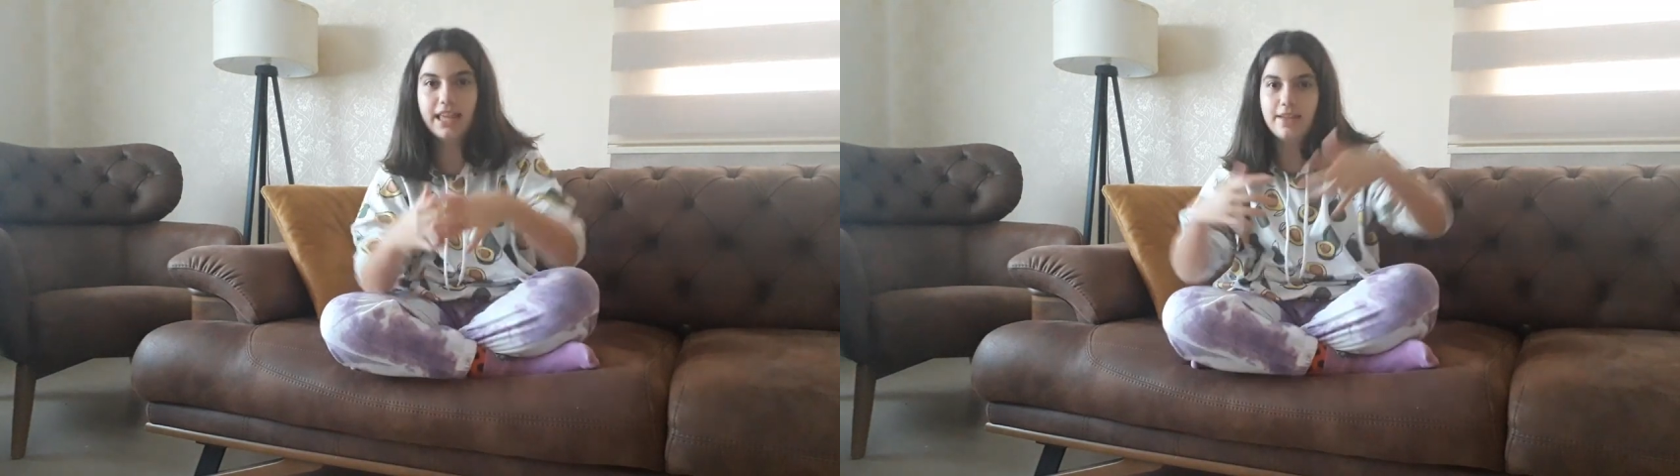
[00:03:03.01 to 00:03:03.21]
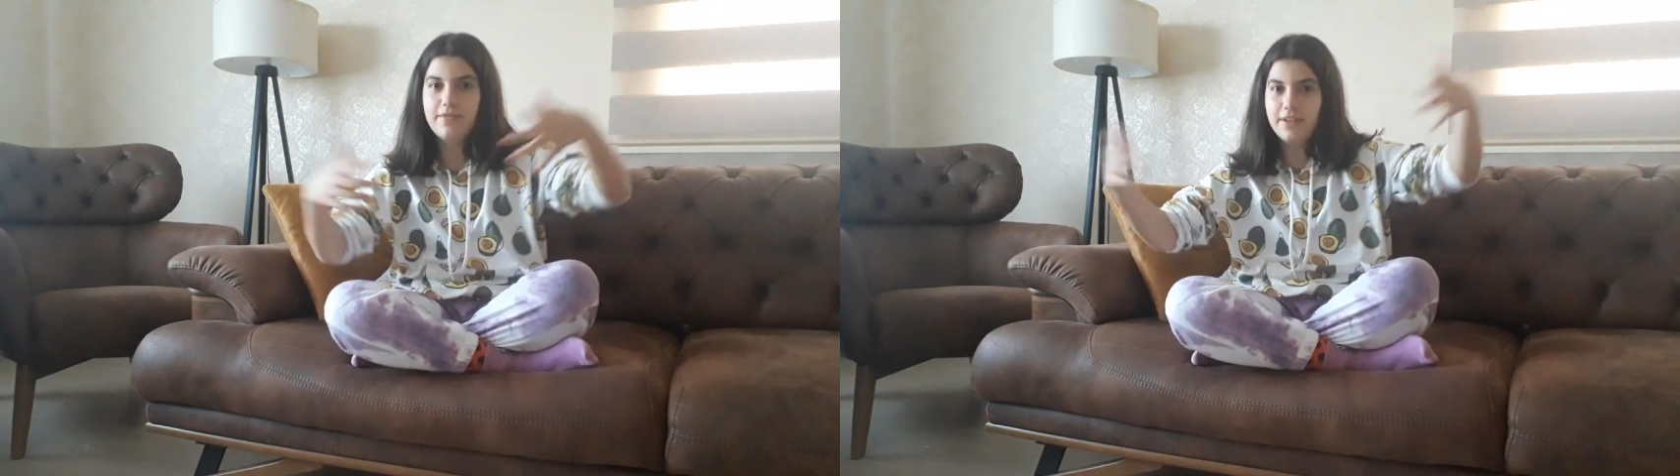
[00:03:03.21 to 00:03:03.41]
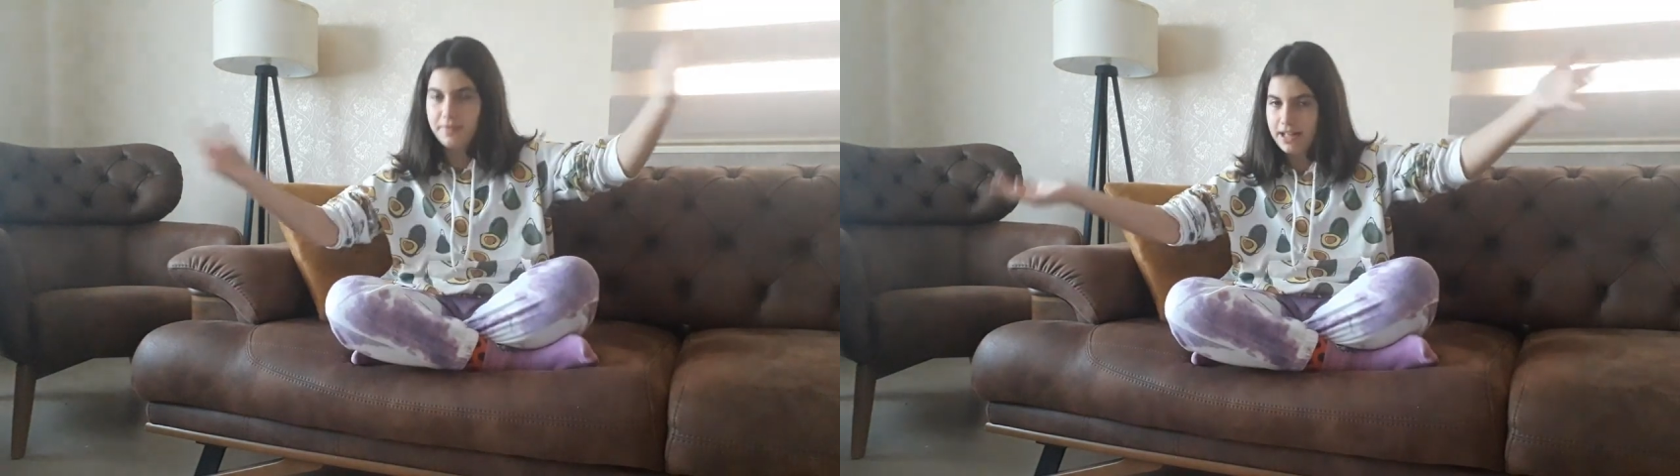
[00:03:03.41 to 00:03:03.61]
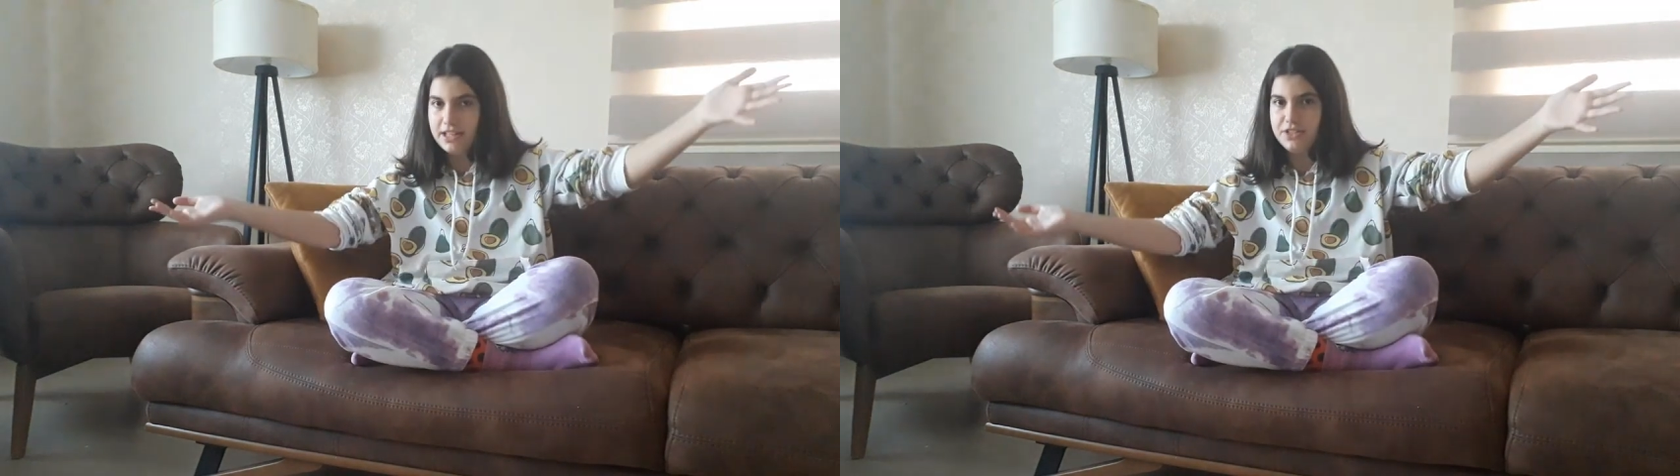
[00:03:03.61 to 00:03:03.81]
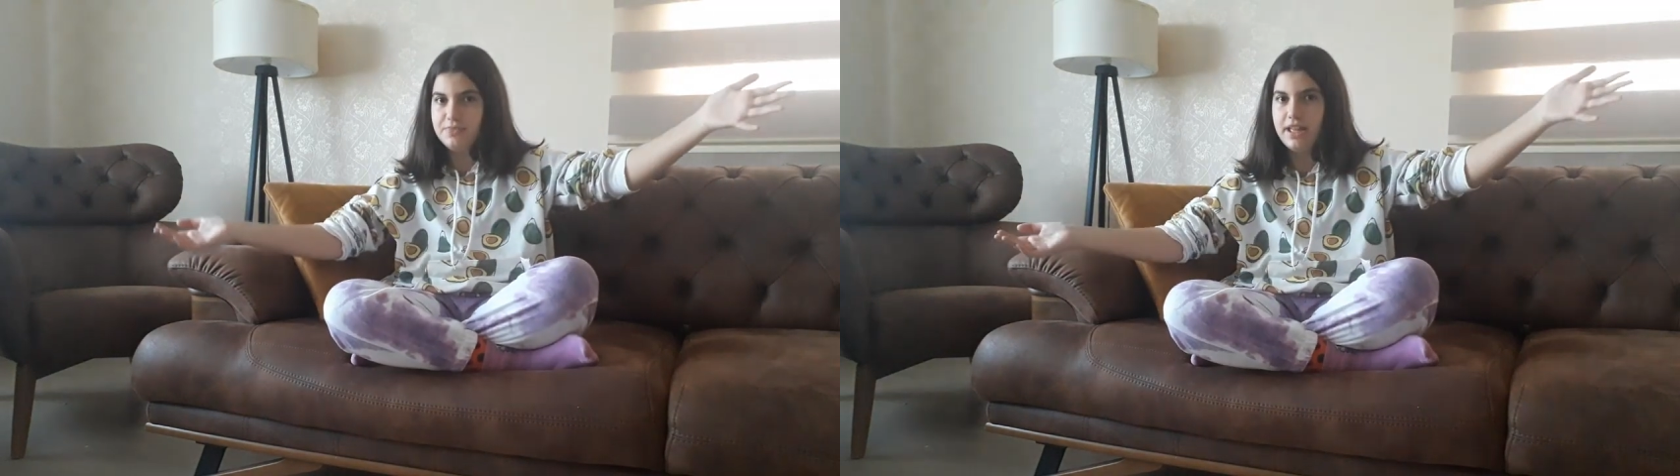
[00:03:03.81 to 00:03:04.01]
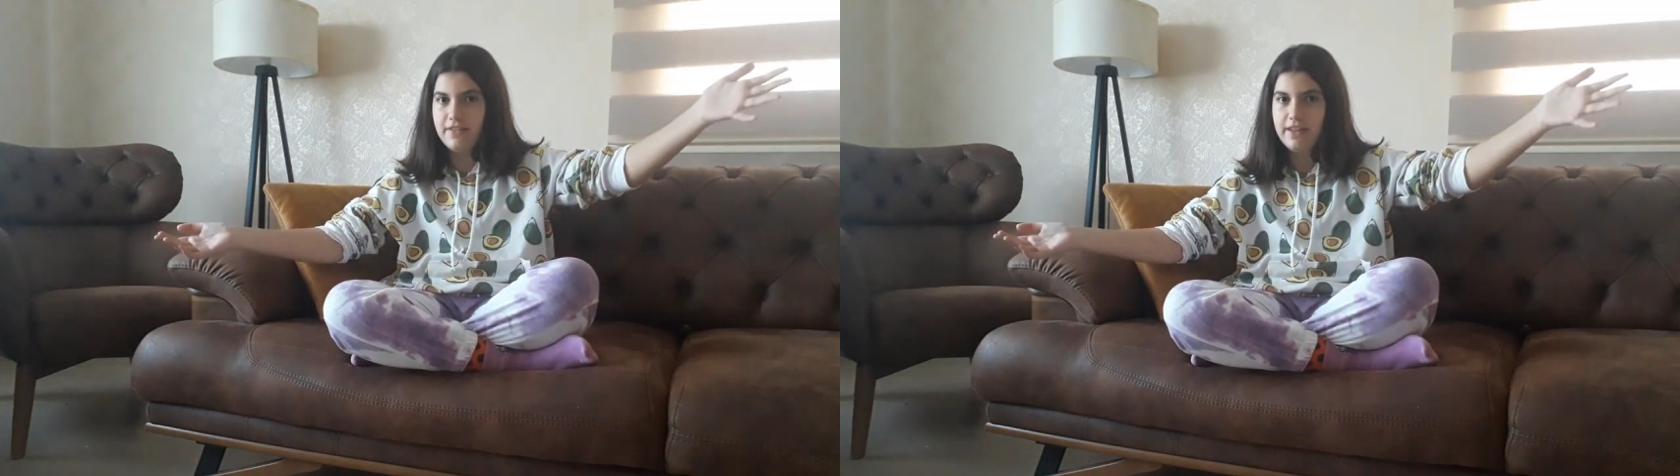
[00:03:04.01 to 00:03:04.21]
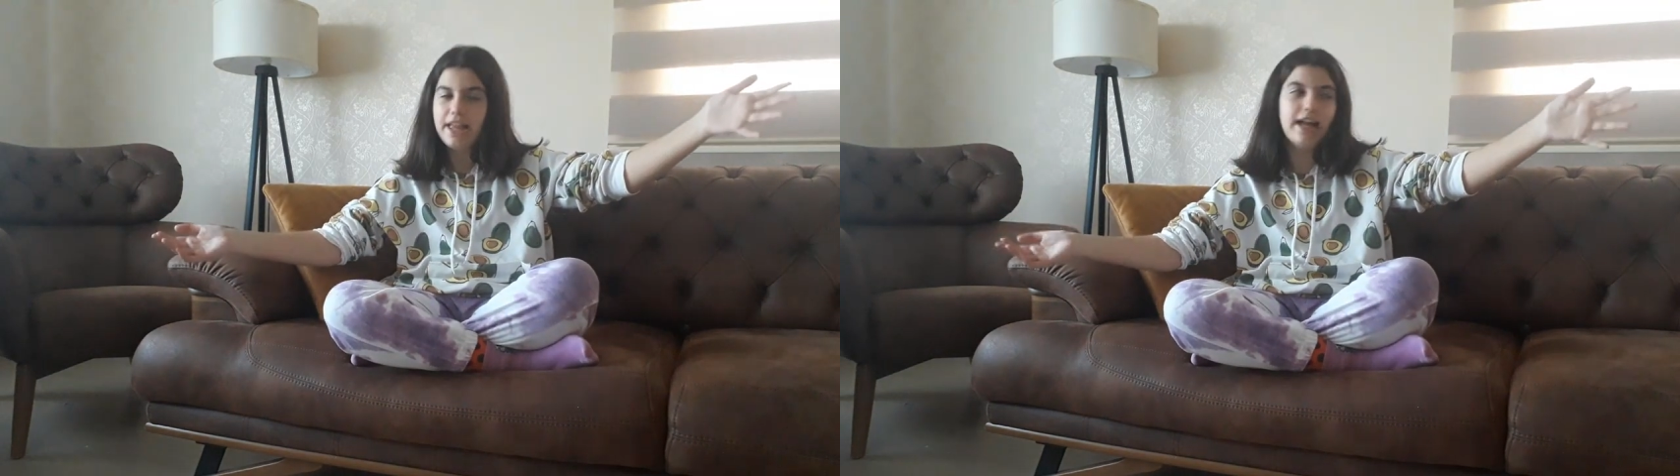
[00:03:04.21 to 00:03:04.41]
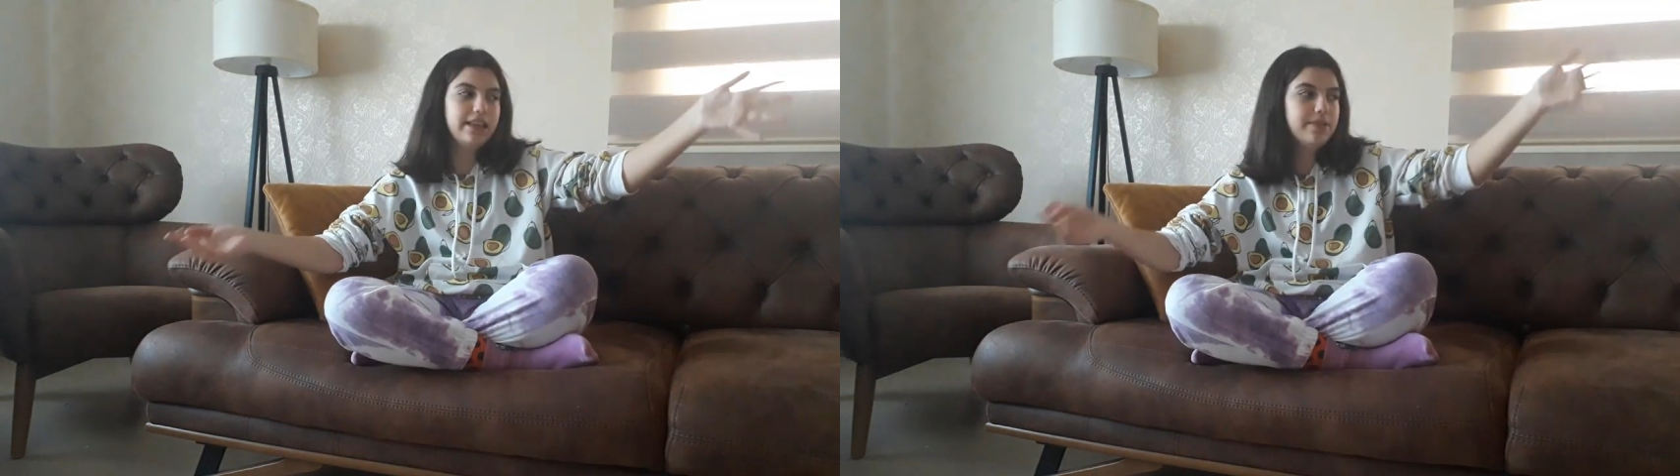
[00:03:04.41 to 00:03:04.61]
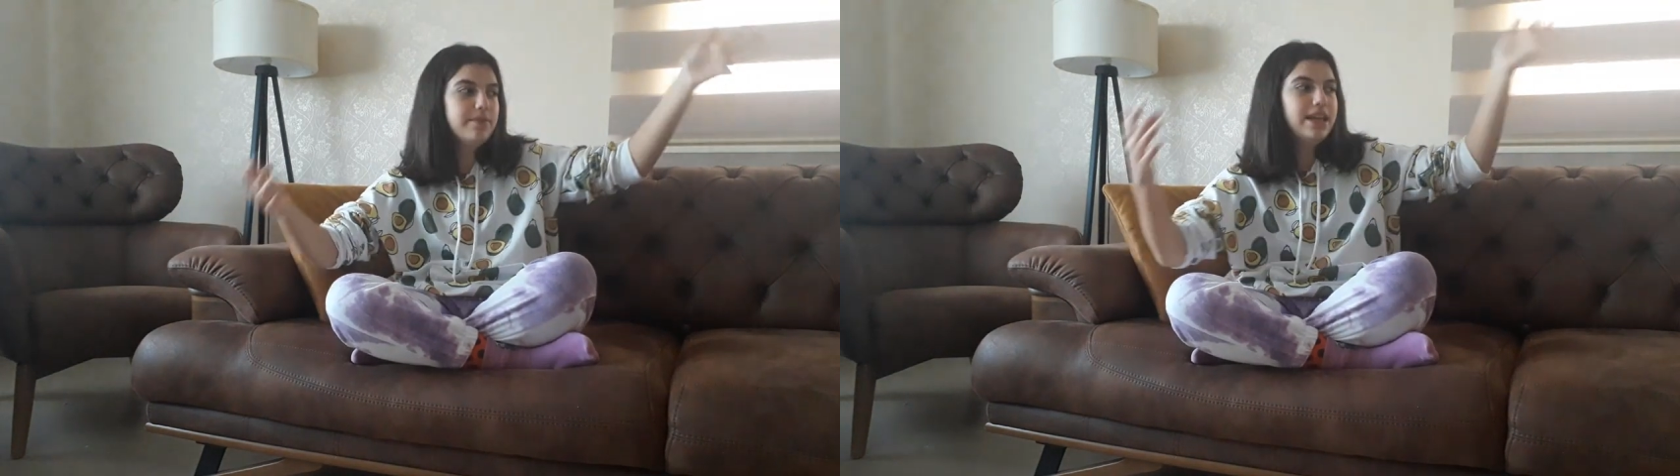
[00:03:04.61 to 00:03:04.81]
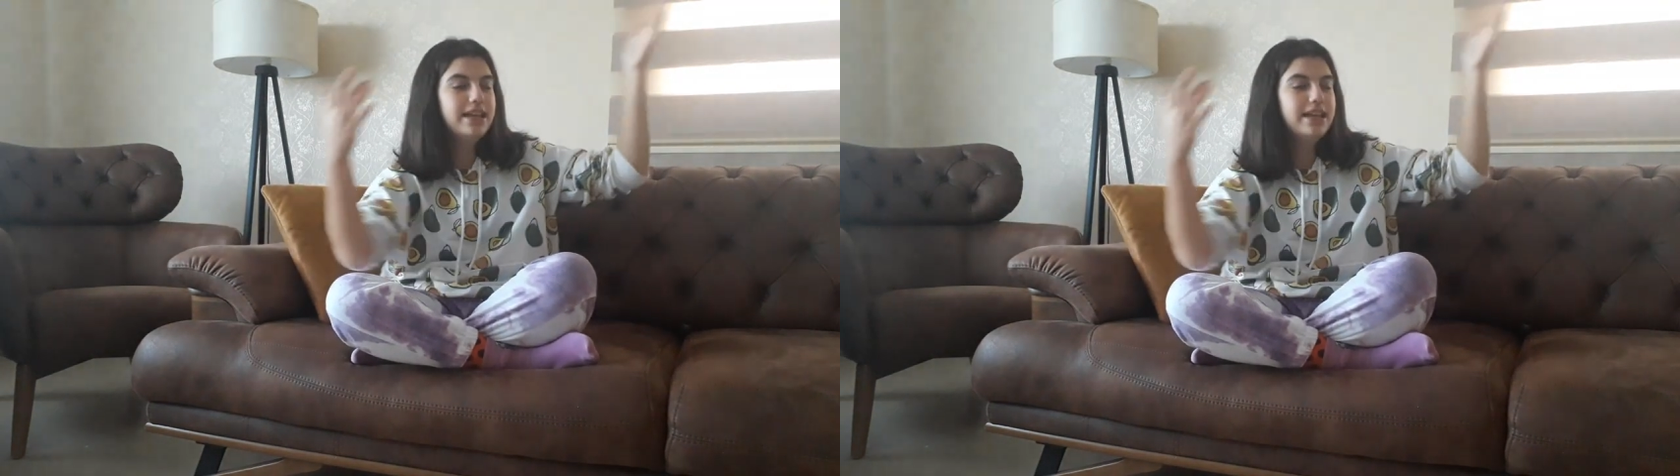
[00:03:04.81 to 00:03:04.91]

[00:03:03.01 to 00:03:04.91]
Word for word: E, ve ben de şimdi eve geldim.